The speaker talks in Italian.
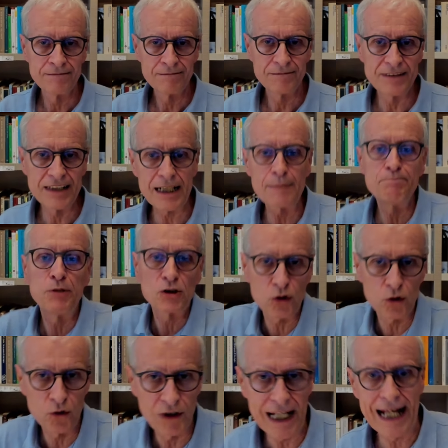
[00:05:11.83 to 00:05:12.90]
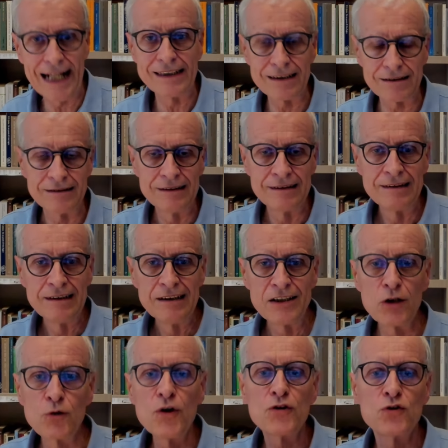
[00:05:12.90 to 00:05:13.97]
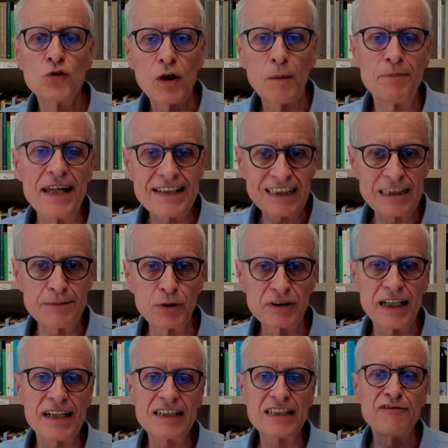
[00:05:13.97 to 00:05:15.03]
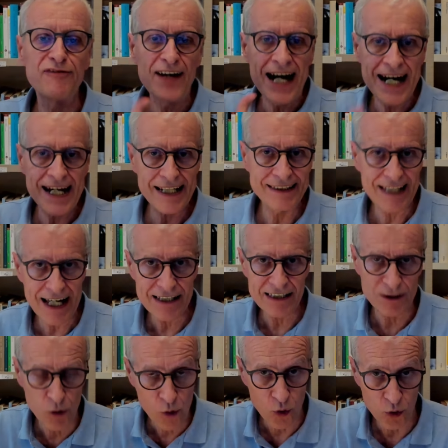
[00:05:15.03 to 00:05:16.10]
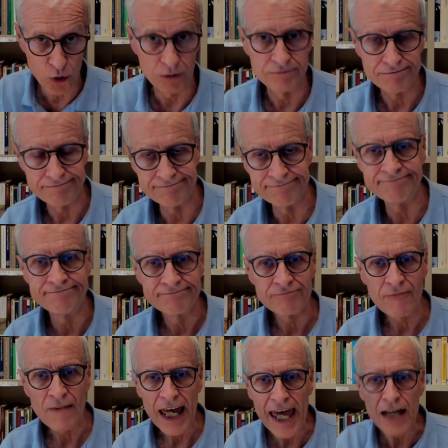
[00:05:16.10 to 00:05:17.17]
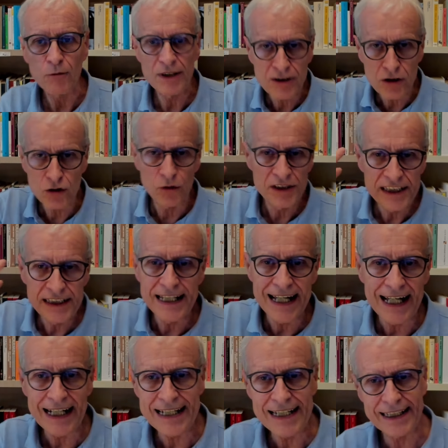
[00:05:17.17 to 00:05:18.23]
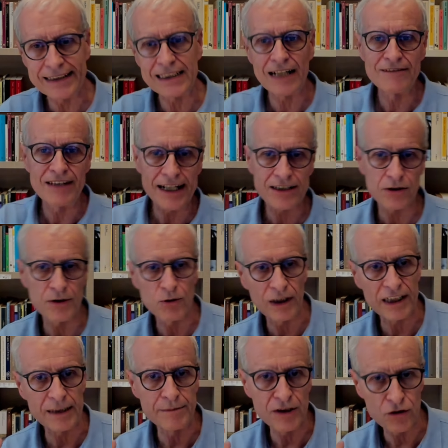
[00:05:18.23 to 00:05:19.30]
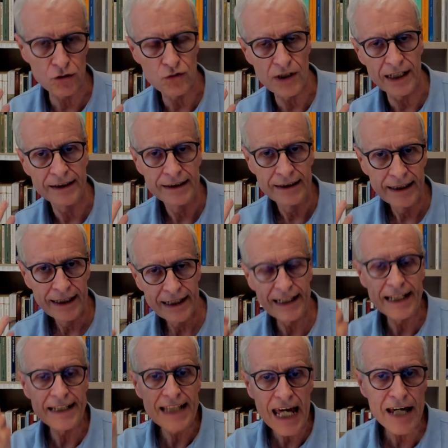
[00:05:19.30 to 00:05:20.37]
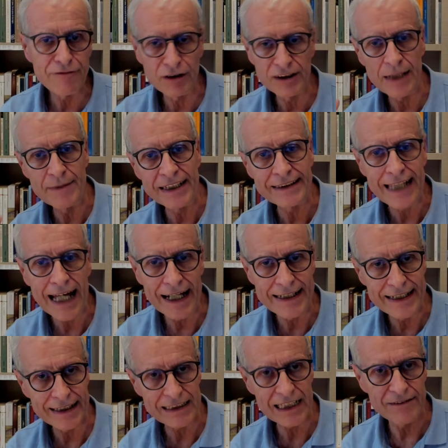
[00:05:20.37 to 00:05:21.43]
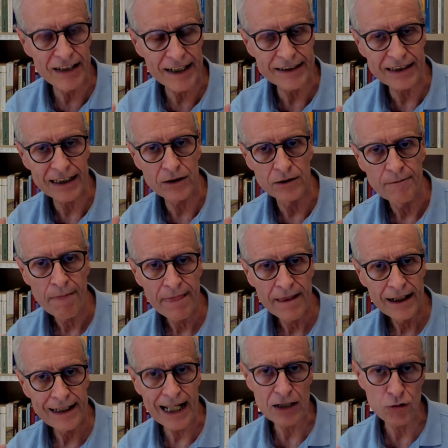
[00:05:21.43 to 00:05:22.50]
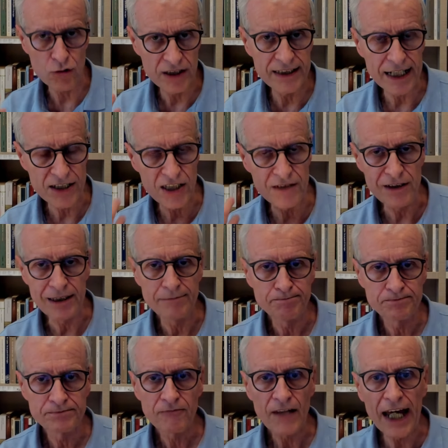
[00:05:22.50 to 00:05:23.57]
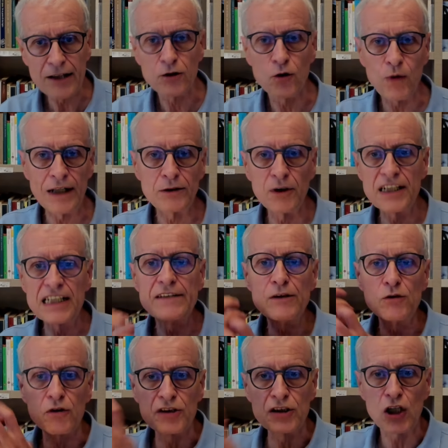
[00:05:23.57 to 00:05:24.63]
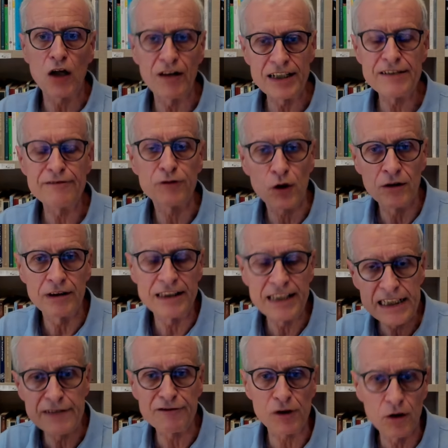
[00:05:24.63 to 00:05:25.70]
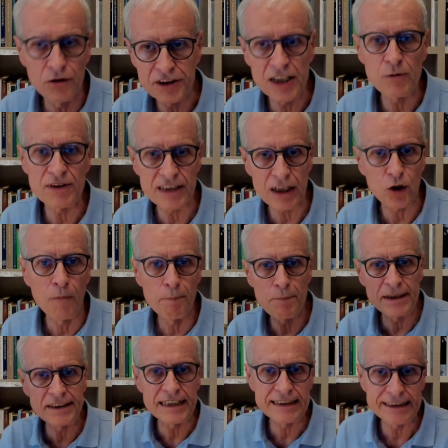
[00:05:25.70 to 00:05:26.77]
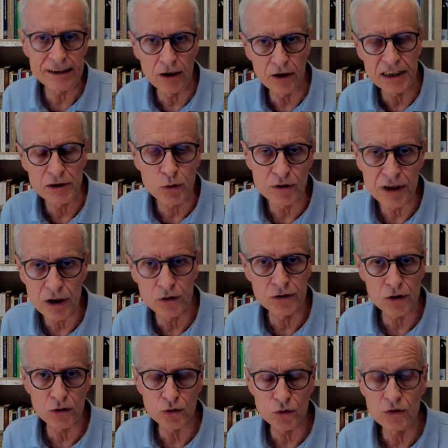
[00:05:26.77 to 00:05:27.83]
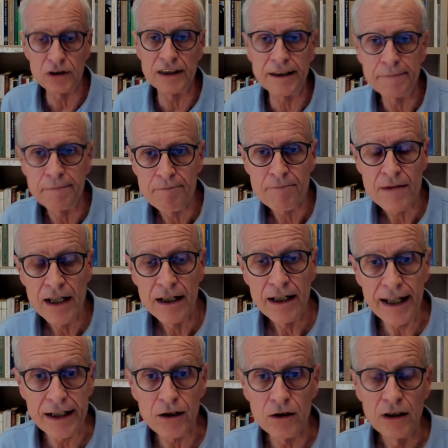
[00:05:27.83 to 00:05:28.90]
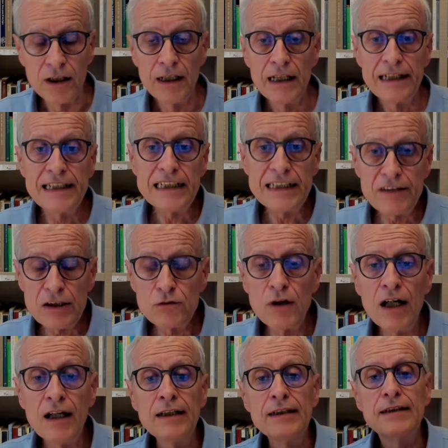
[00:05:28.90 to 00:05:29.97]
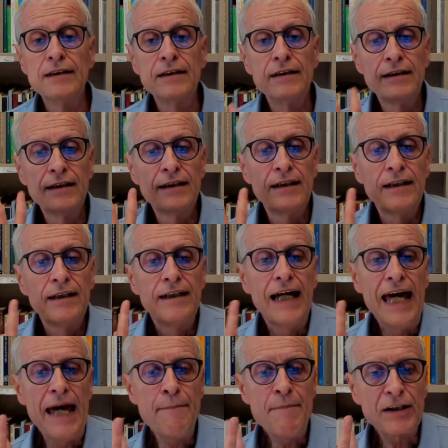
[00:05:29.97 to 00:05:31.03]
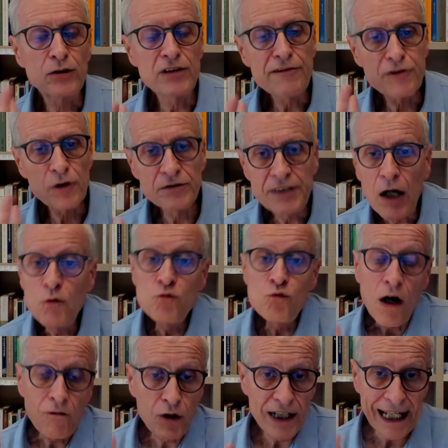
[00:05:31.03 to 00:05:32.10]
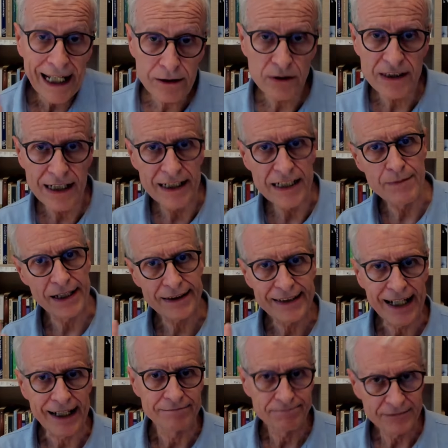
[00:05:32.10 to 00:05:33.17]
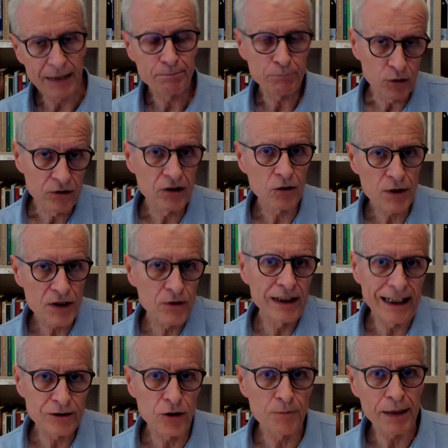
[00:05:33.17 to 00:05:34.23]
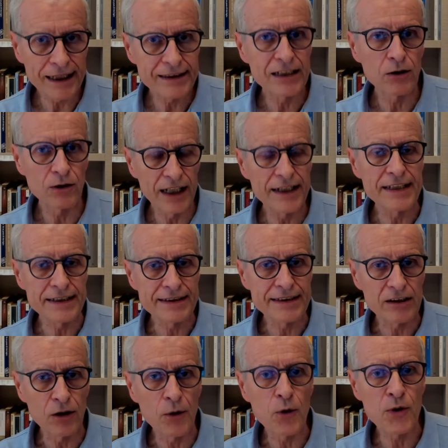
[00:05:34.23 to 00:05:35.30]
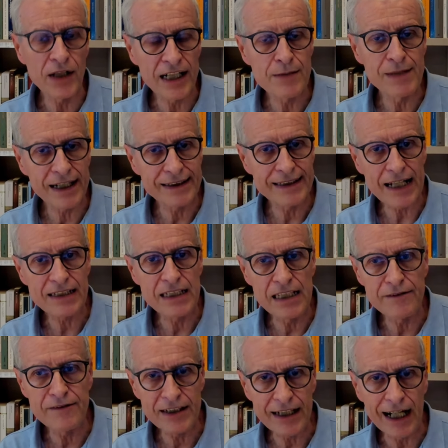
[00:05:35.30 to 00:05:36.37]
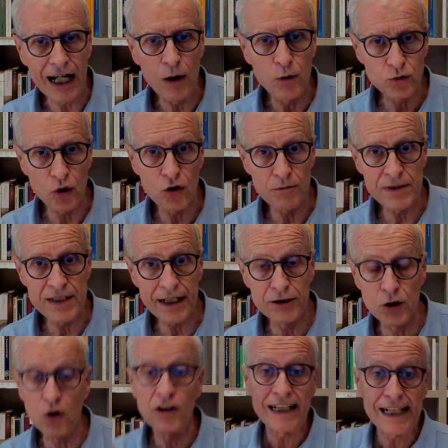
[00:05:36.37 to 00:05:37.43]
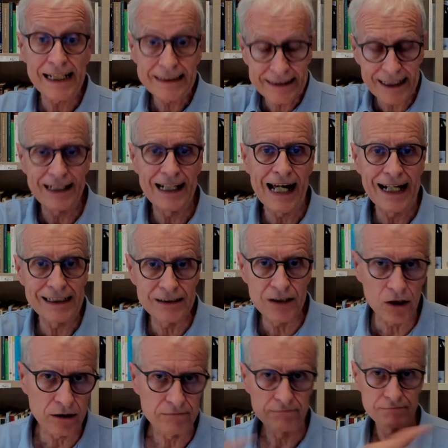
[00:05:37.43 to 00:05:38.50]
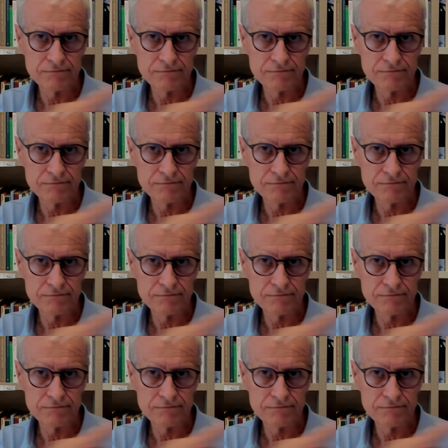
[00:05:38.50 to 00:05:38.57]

del rapporto con l'altro, in cui ognuno pensa di potersi fare da solo. Mm. Eh, questi sono gli ideali che attraversano in qualche misura, le idee fondamentali che attraversano la società civile. Ecco, quando l'individuo si trova lì, fron- lì di fronte in questa competizione di tutti contro tutti, ecco, l'individuo è messo di fronte a un nuovo lato della libertà, appunto questo lato particolaristico, in cui la libertà significa autonomia non grazie all'altro,